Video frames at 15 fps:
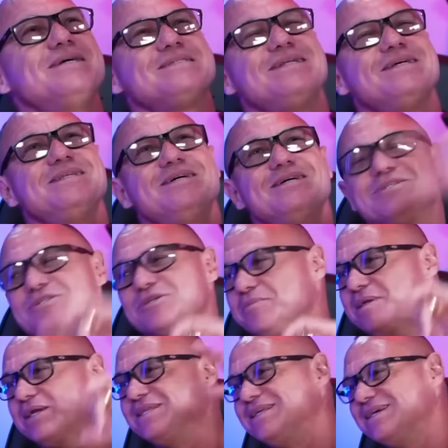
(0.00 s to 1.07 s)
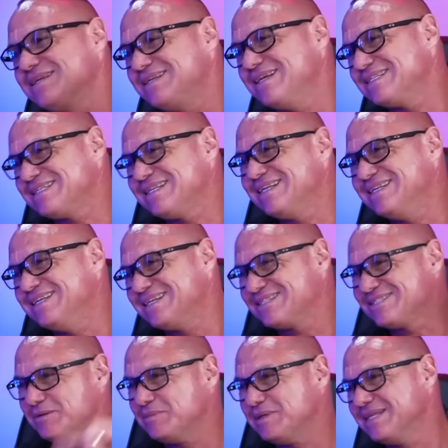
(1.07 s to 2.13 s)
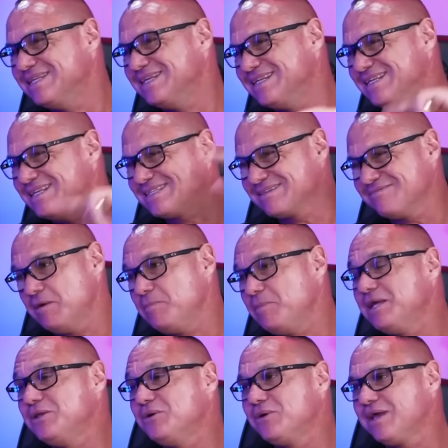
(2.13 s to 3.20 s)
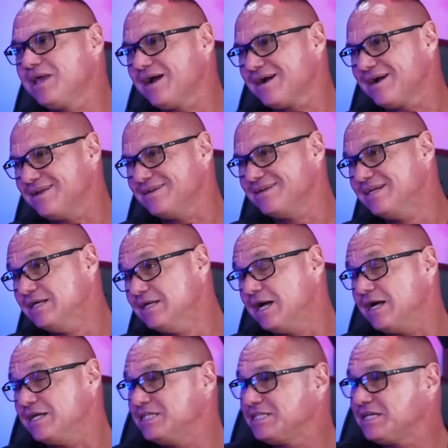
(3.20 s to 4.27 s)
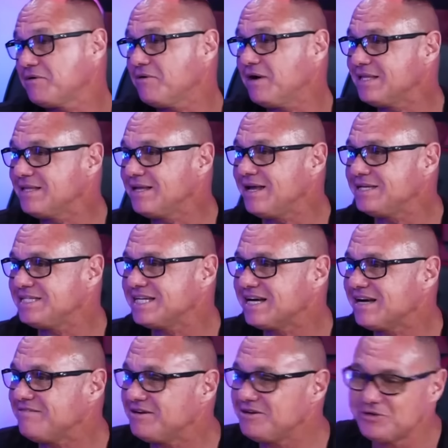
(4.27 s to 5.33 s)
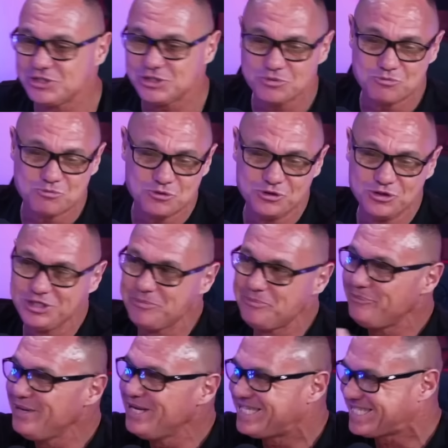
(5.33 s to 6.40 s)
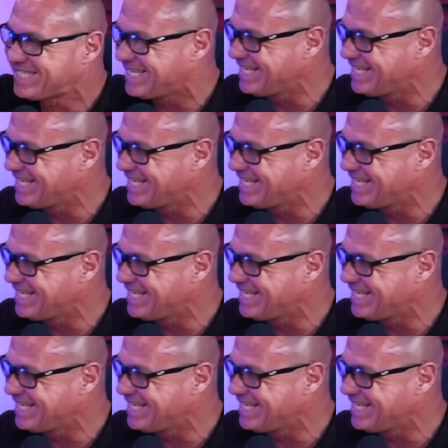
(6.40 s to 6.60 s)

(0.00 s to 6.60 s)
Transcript: ladeira, sobe ladeira, desce ladeira, sobe ladeira, desce. Vai perder o quê, cara? A gente quartelado, chegava à noite um mundo de pizza.